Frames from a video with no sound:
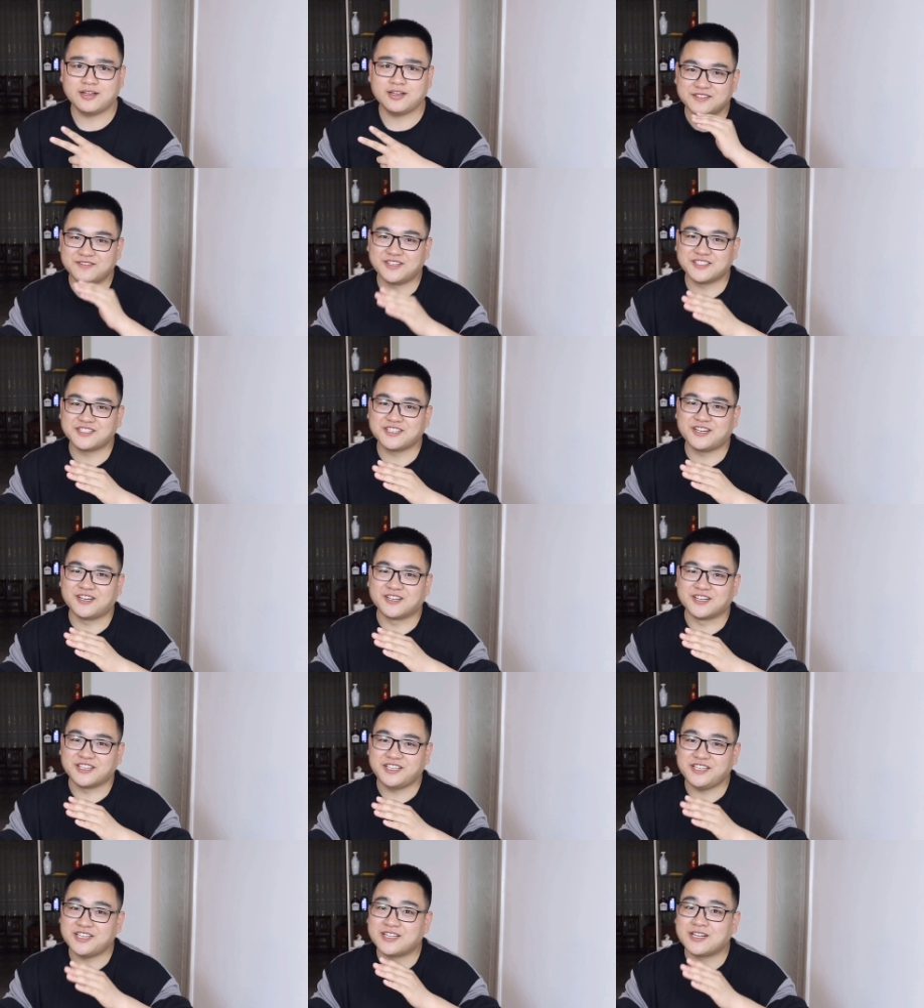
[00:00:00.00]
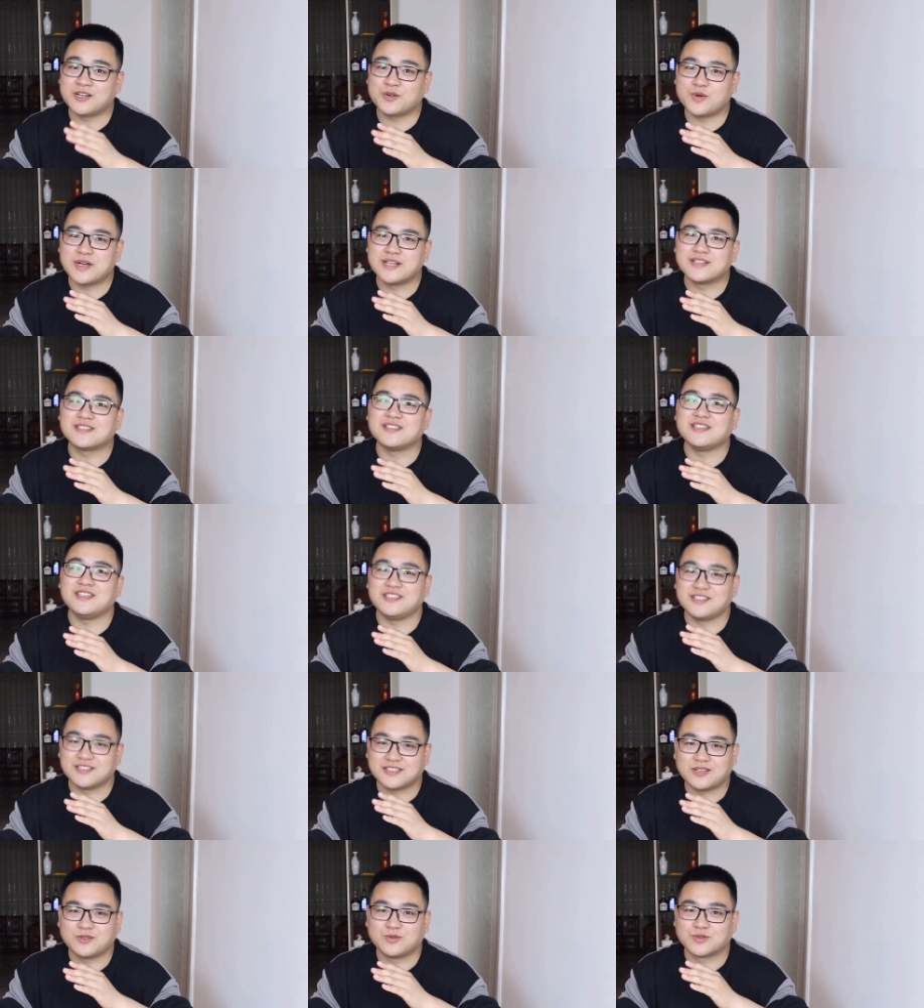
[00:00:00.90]
放心好了，液氮罐子已
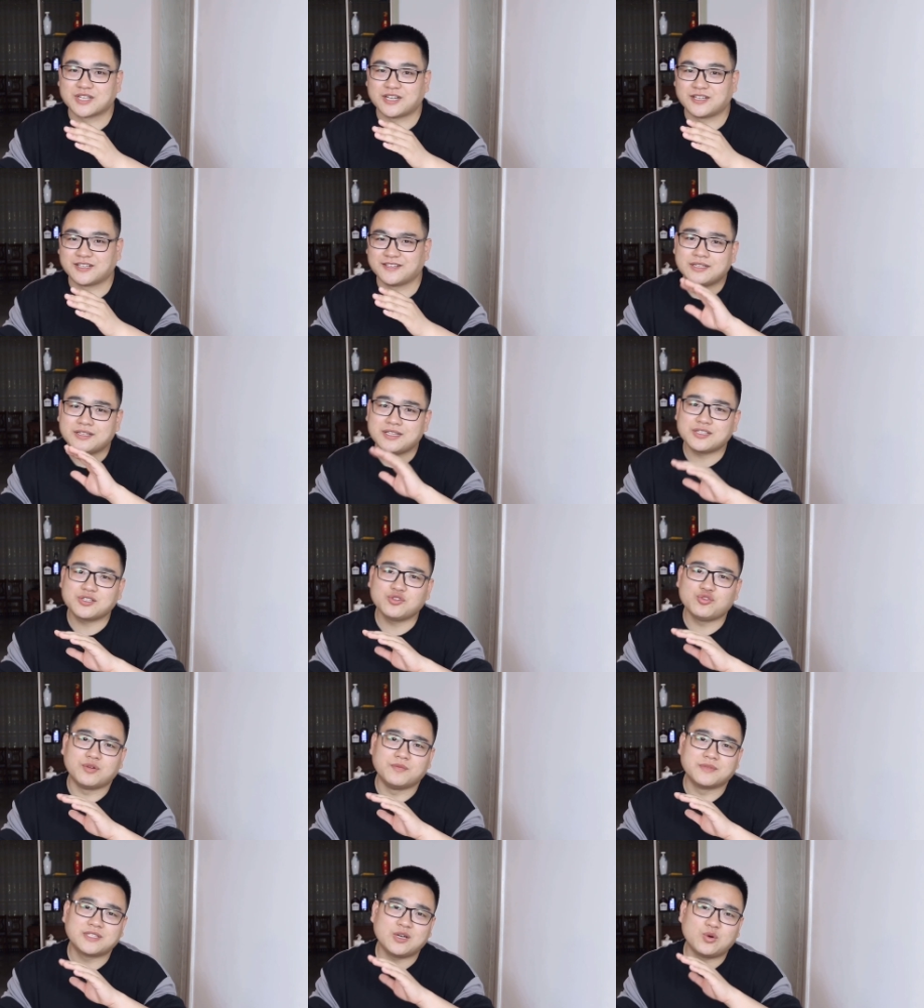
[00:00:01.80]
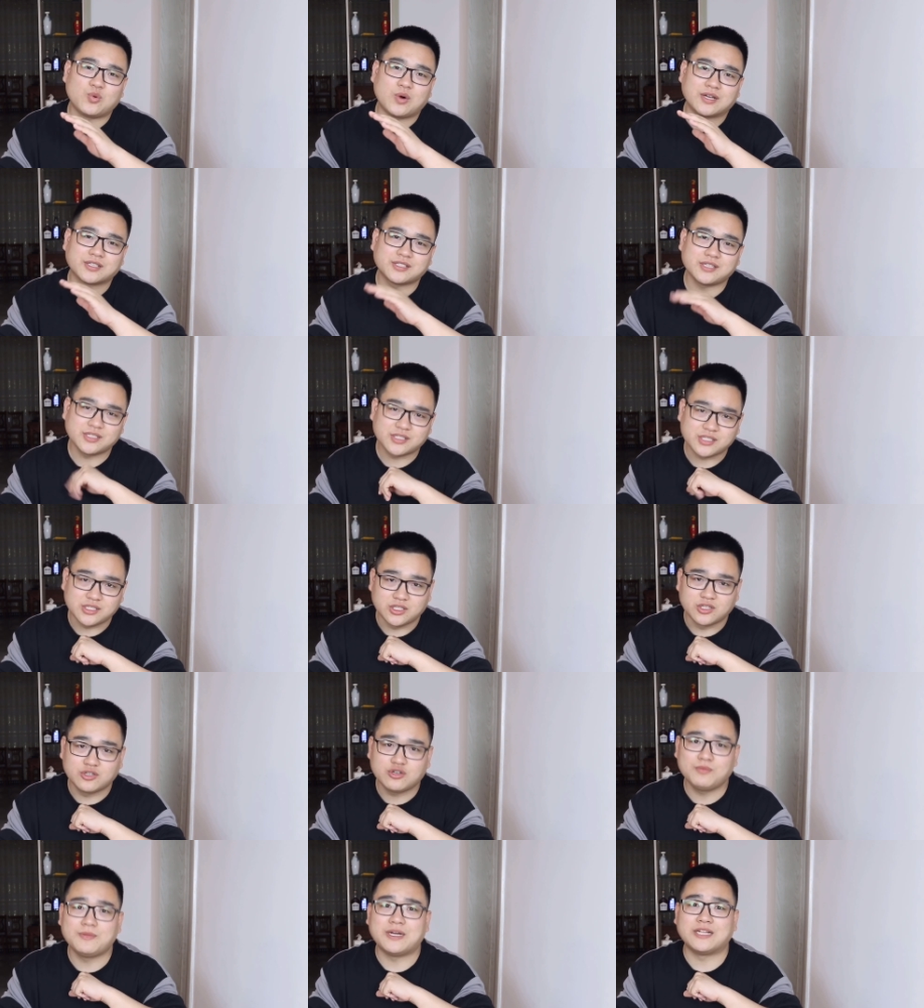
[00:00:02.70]
经在路上了，但是我们在网上只
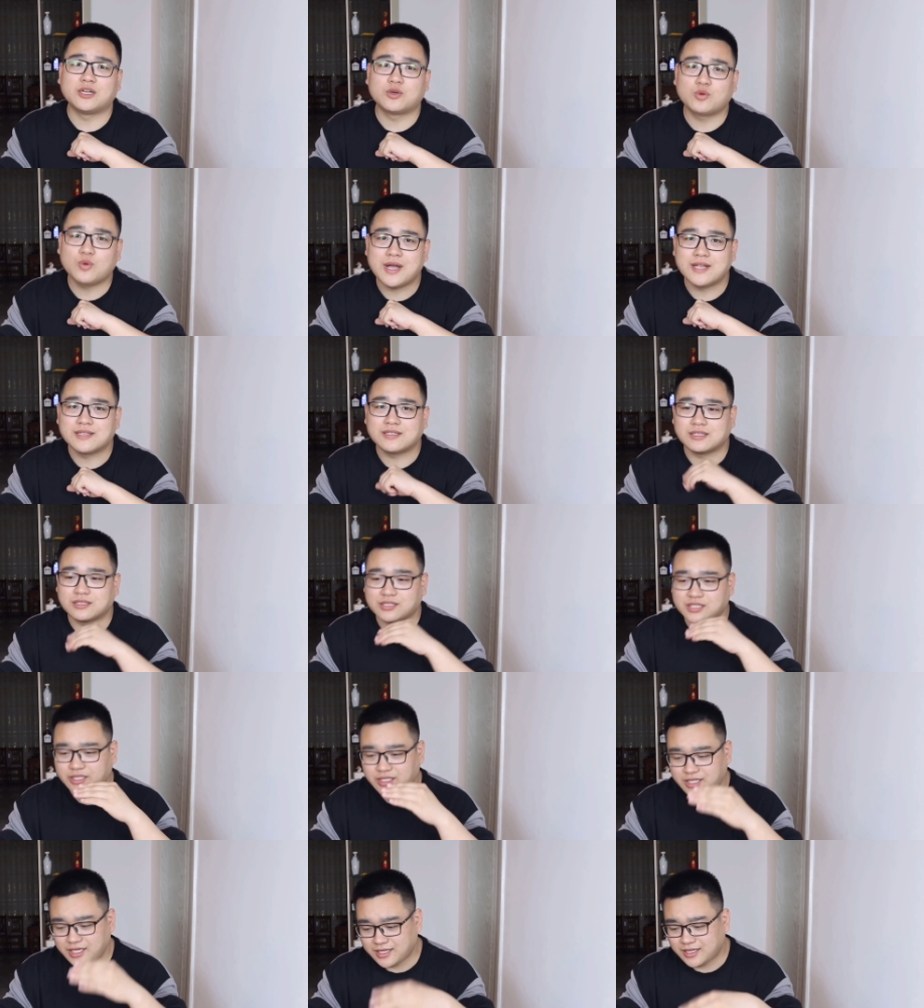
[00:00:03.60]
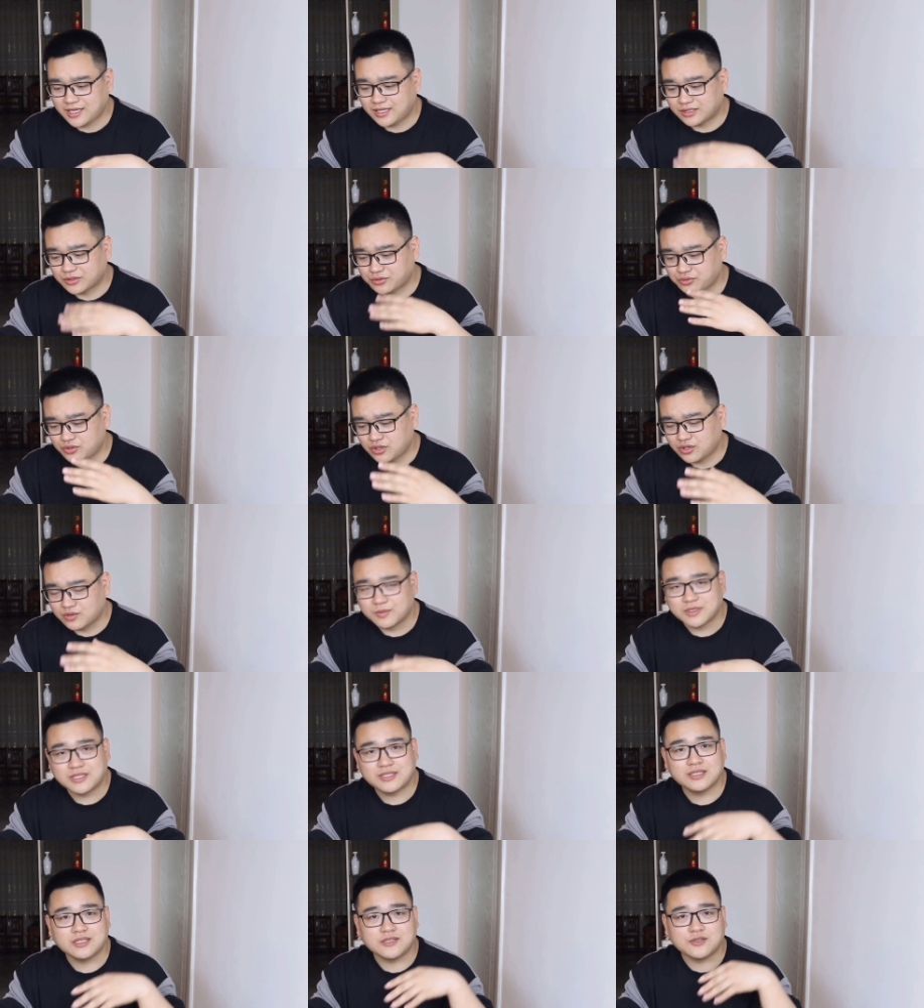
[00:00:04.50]
能够买的罐子，这个液氮呢需要我们
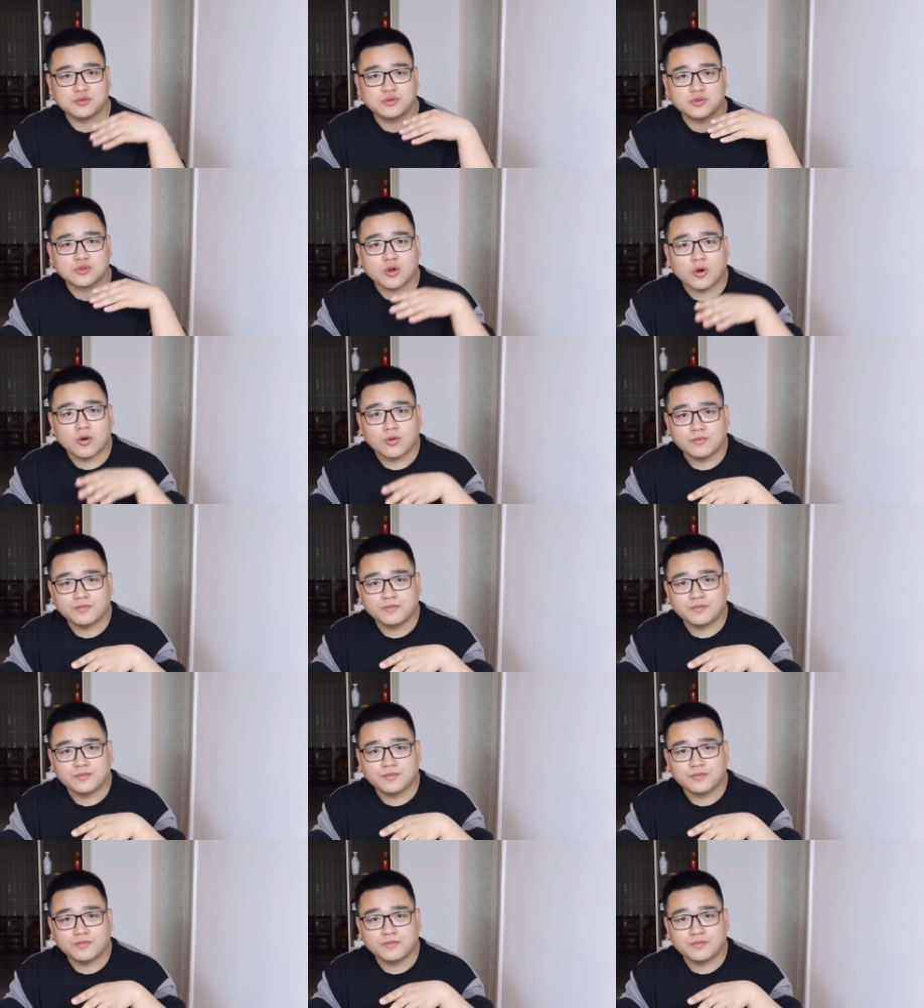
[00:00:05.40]
自己去冲，